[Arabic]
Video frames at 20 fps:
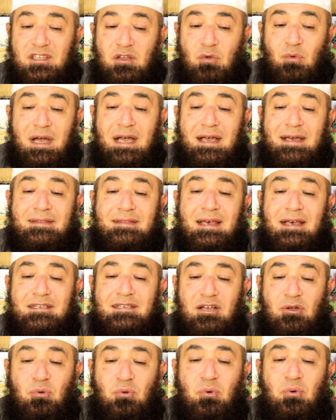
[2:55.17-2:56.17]
وهذا
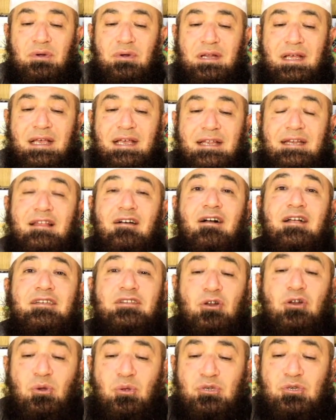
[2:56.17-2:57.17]
يكون
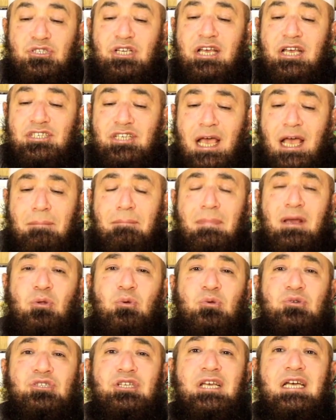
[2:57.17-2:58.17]
لغير الحجاج أما
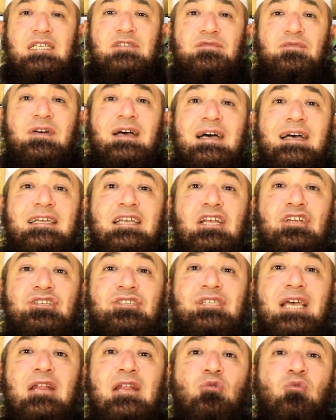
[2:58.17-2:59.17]
الحجاج
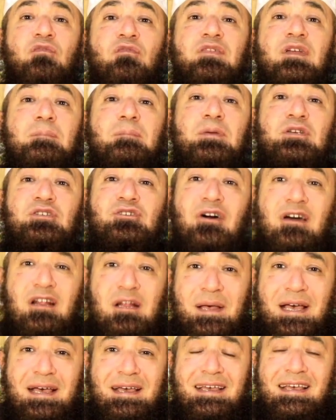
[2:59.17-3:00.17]
فيشترك في البشارة
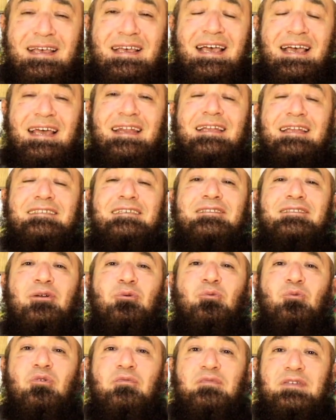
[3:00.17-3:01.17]
بقى التي
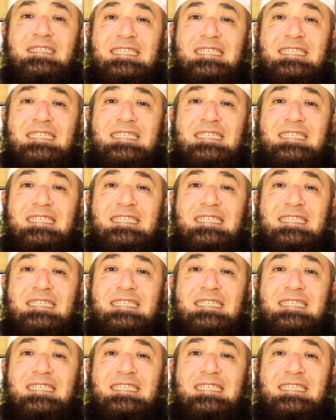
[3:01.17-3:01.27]
تكون في